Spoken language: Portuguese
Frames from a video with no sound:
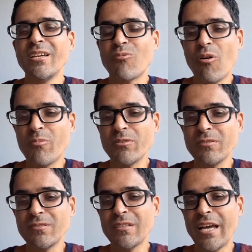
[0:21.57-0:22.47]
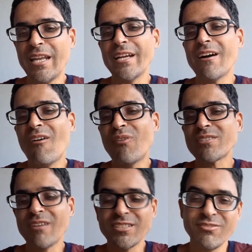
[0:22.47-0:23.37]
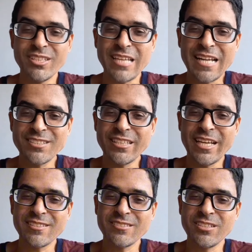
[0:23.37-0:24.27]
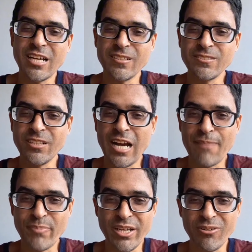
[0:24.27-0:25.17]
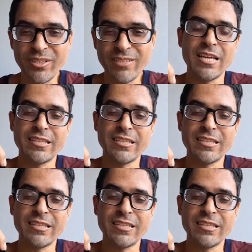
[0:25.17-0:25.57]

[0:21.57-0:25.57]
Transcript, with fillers: e como é legal fazer uma atividade dessa de, de rapel, né?